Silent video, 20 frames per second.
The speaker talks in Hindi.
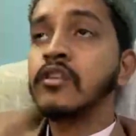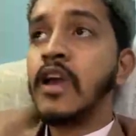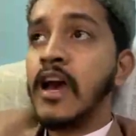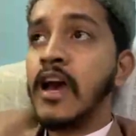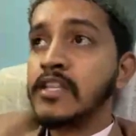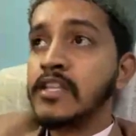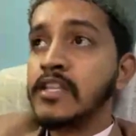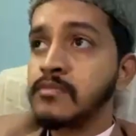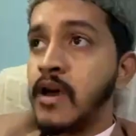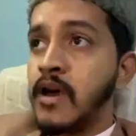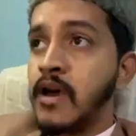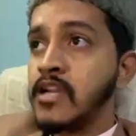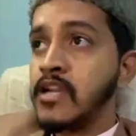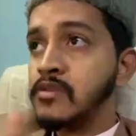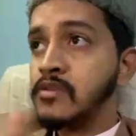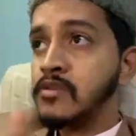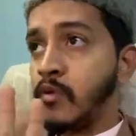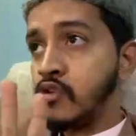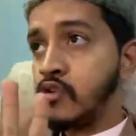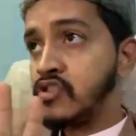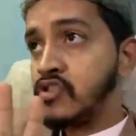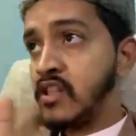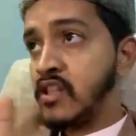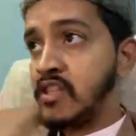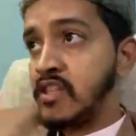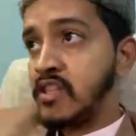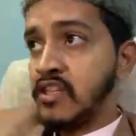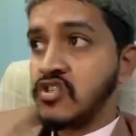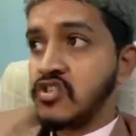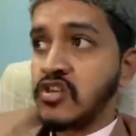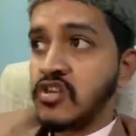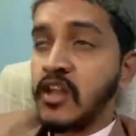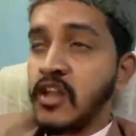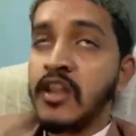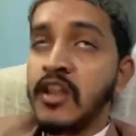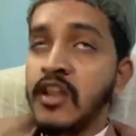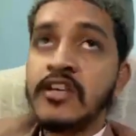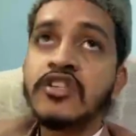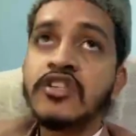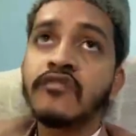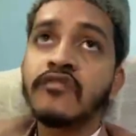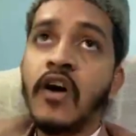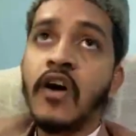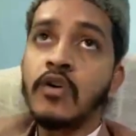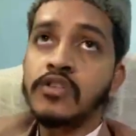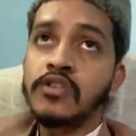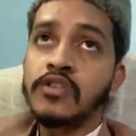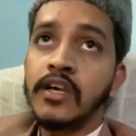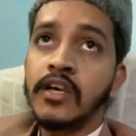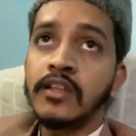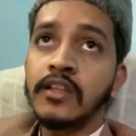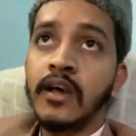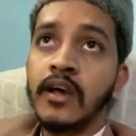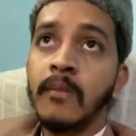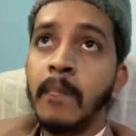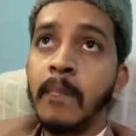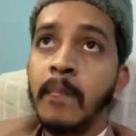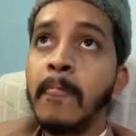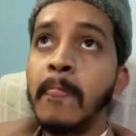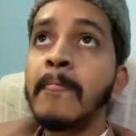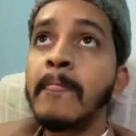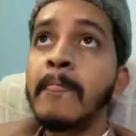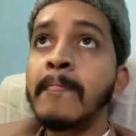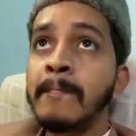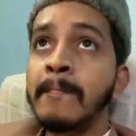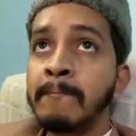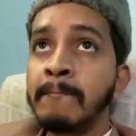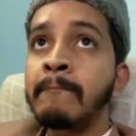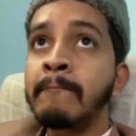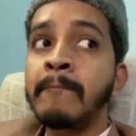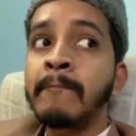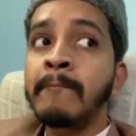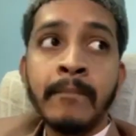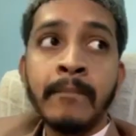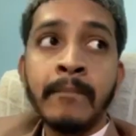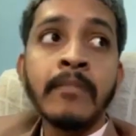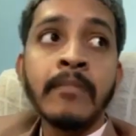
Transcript: पलट रही तो यह आजमाइश बहुत जल्दी इन शिफा हो जाता